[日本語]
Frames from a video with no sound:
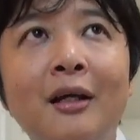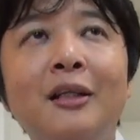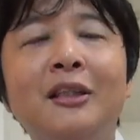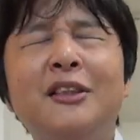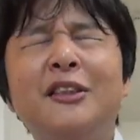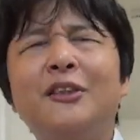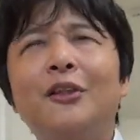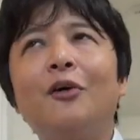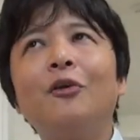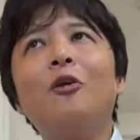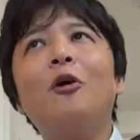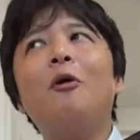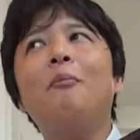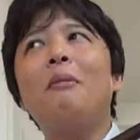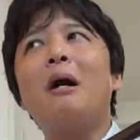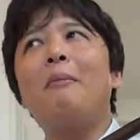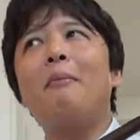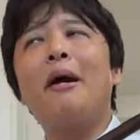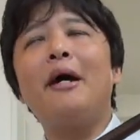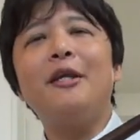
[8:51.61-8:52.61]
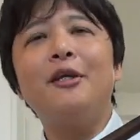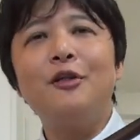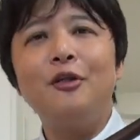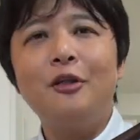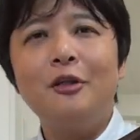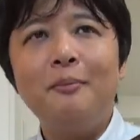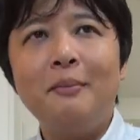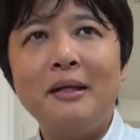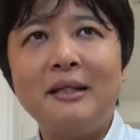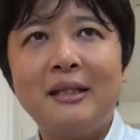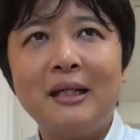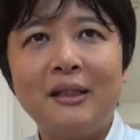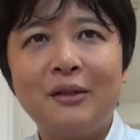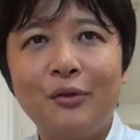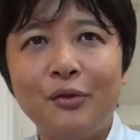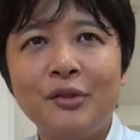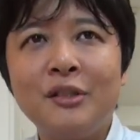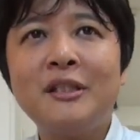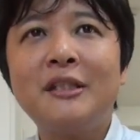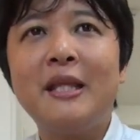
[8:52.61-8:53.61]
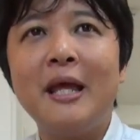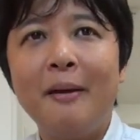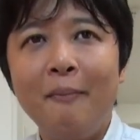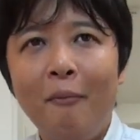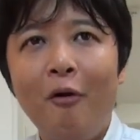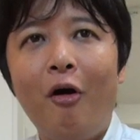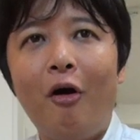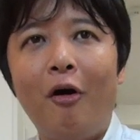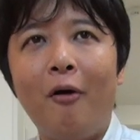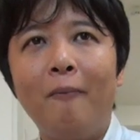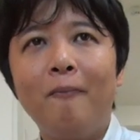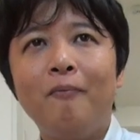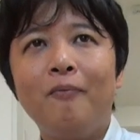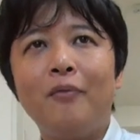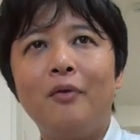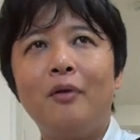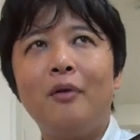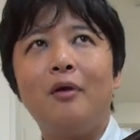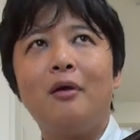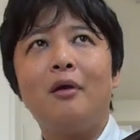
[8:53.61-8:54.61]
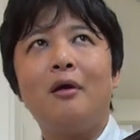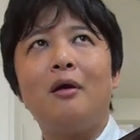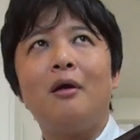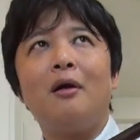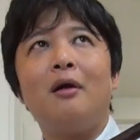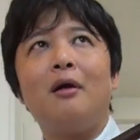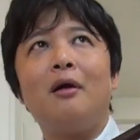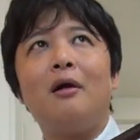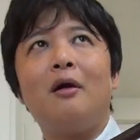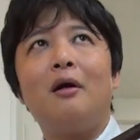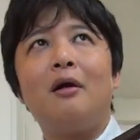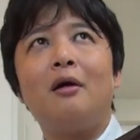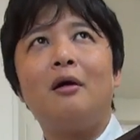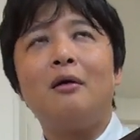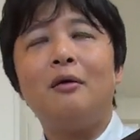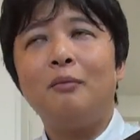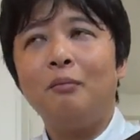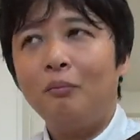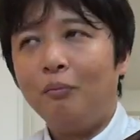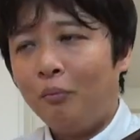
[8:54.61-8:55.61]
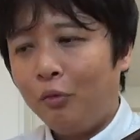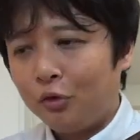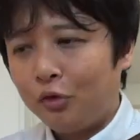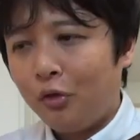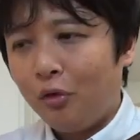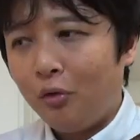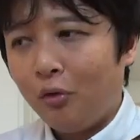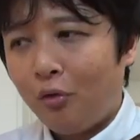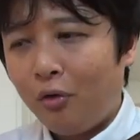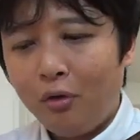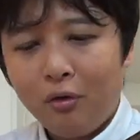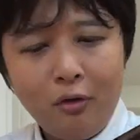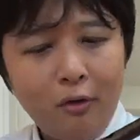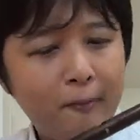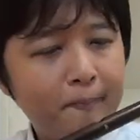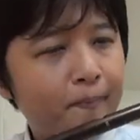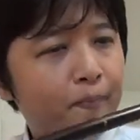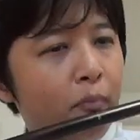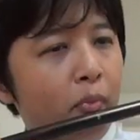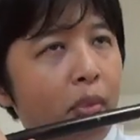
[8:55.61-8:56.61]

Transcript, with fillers: そのまま緩めたとしても、元のこの、